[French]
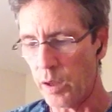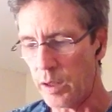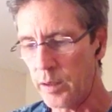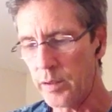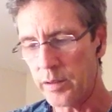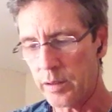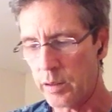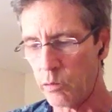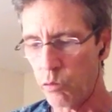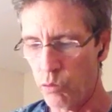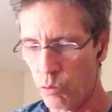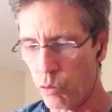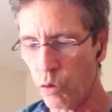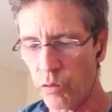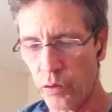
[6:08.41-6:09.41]
Hein. c'est
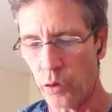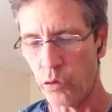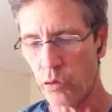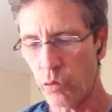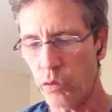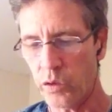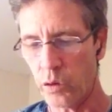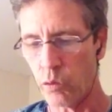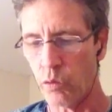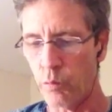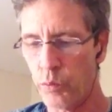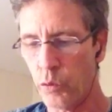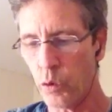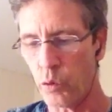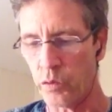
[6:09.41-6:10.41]
une convention, c'est une
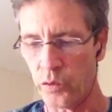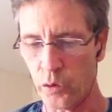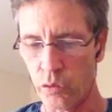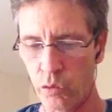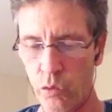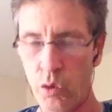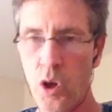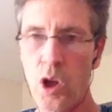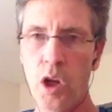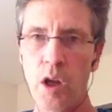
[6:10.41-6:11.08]
pure convention